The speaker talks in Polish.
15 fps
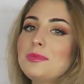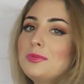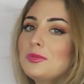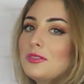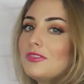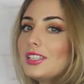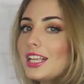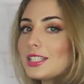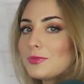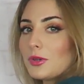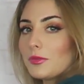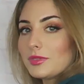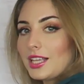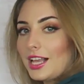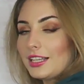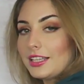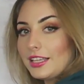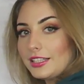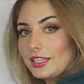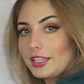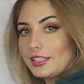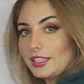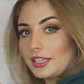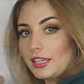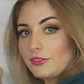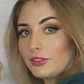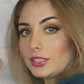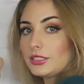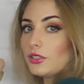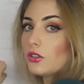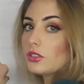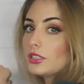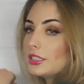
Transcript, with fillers: żeby było widać moją talię i takie takie właśnie